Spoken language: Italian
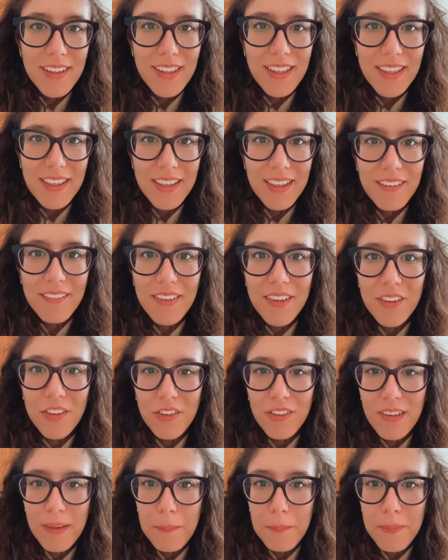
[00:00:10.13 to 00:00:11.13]
che
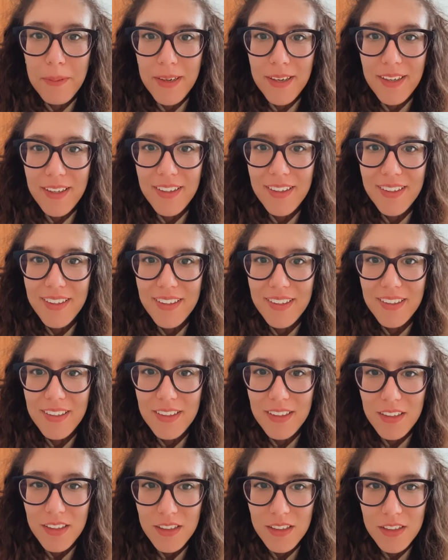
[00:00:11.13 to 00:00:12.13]
arrivano sempre.
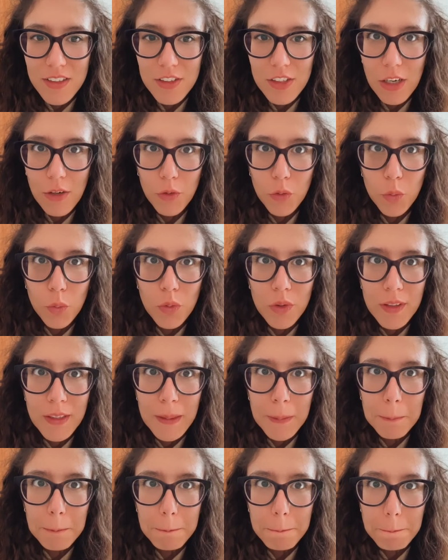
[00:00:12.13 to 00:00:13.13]
Ciao a
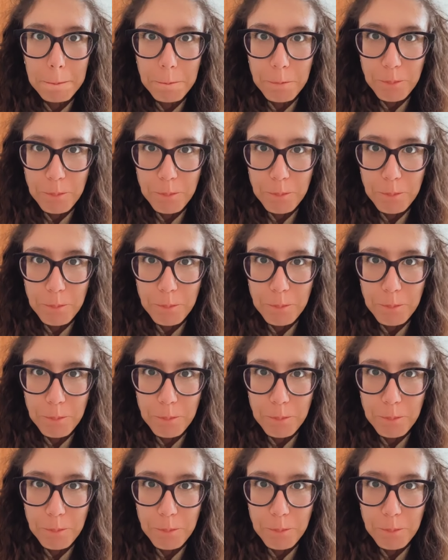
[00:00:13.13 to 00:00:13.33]
tutti.